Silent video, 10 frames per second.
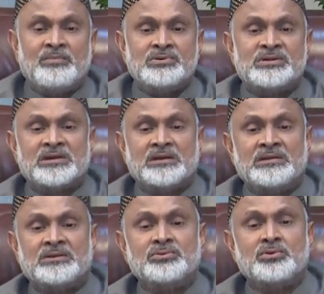বসে
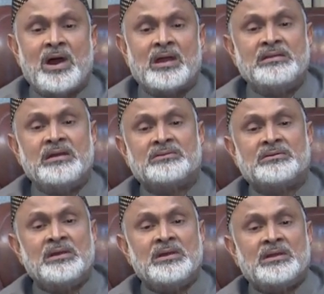থাকলে কিন্তু হার্নিয়ার
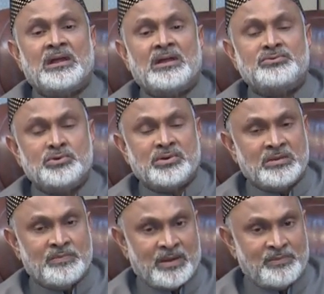
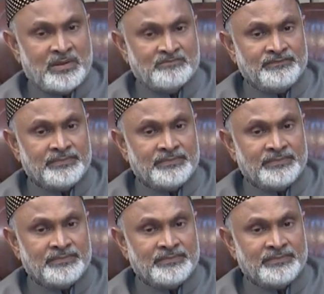ঝুঁকি বাড়বে